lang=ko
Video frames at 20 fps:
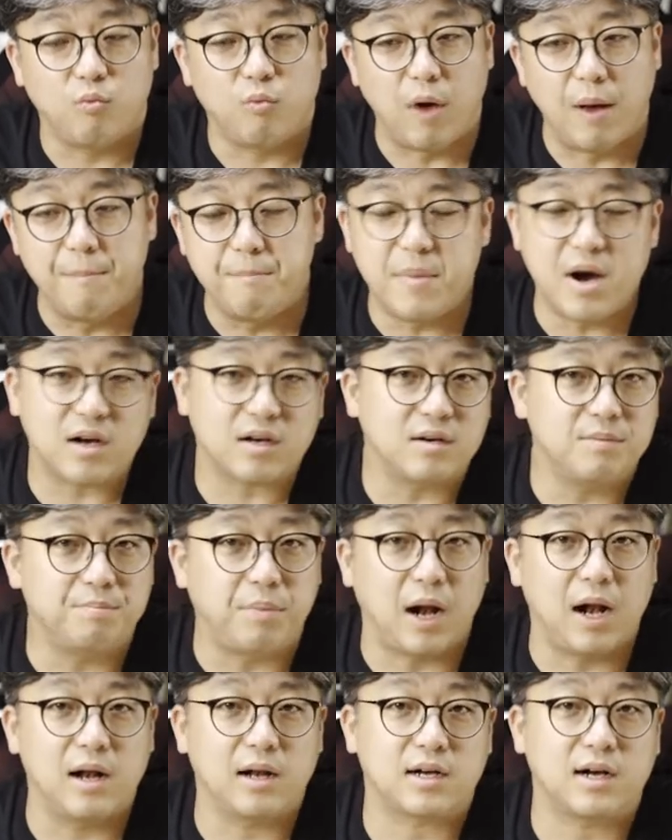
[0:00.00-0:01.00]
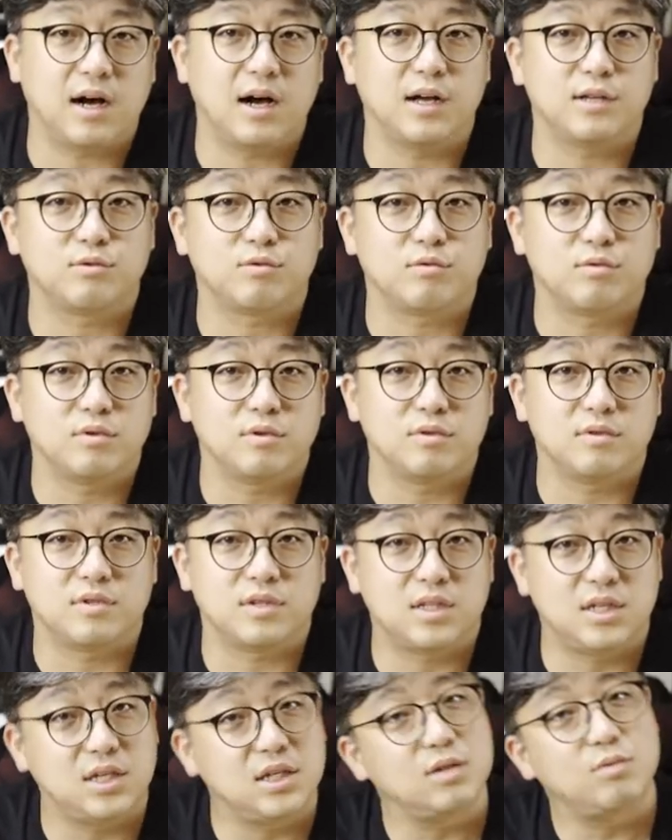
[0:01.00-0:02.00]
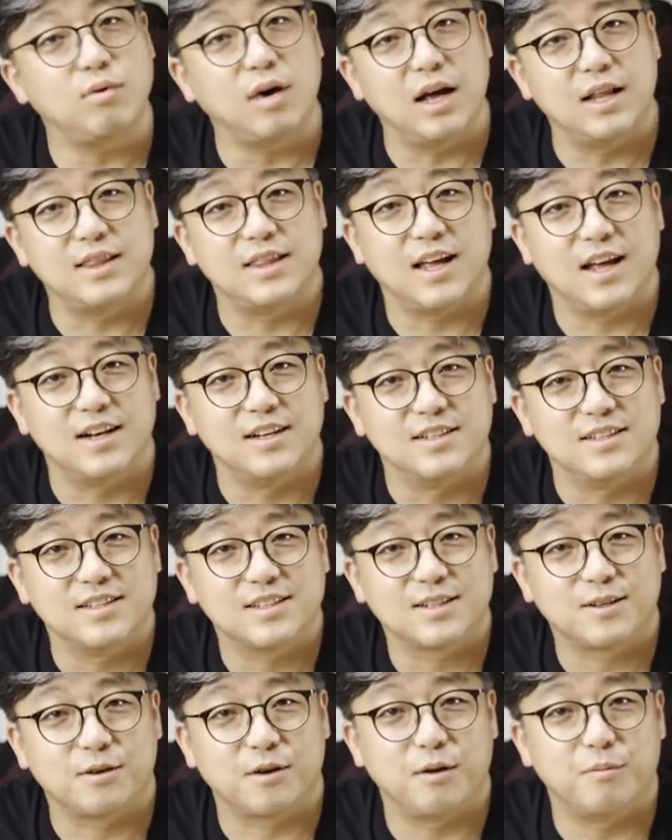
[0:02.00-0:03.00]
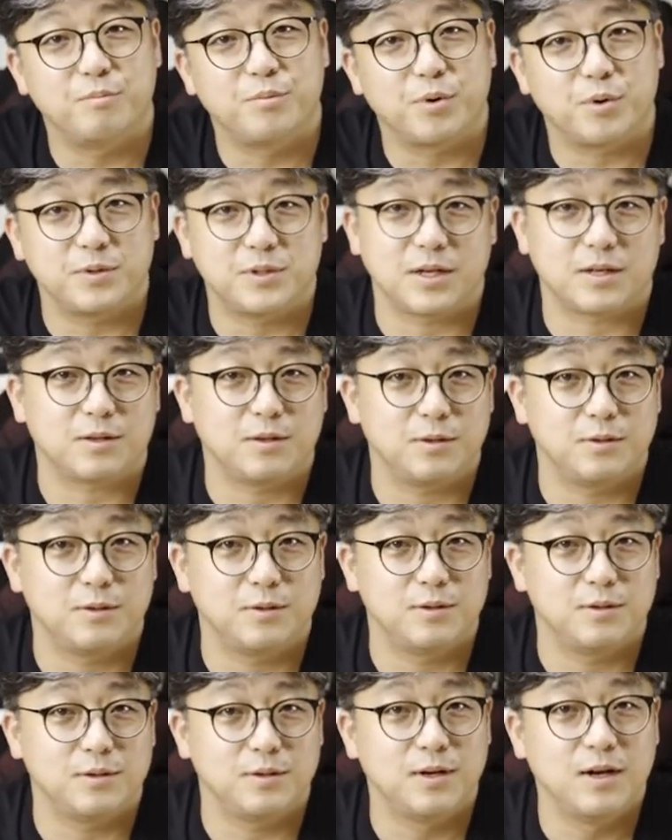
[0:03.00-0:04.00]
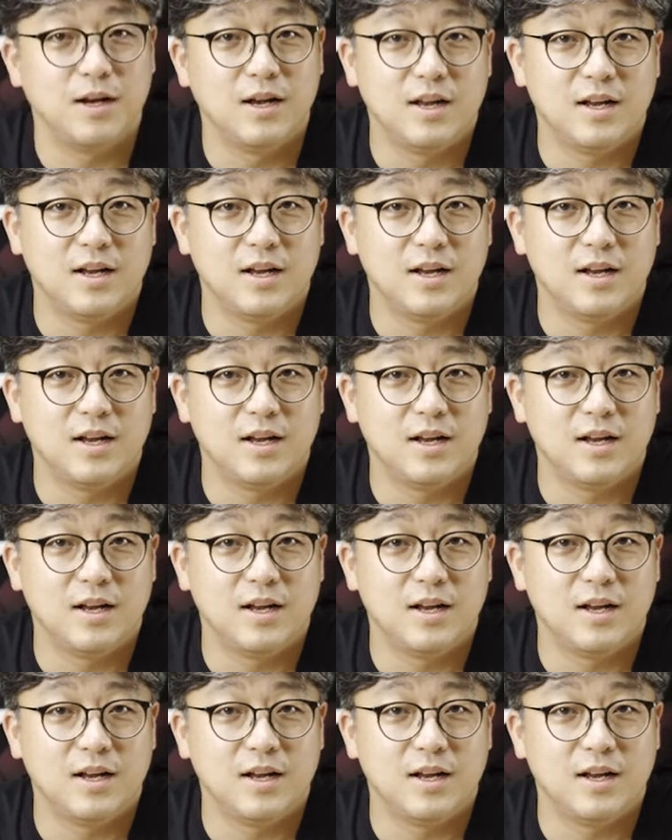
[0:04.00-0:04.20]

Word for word: 웬만큼 밝아 가지고는 티도 안 나는 그런 프로젝터들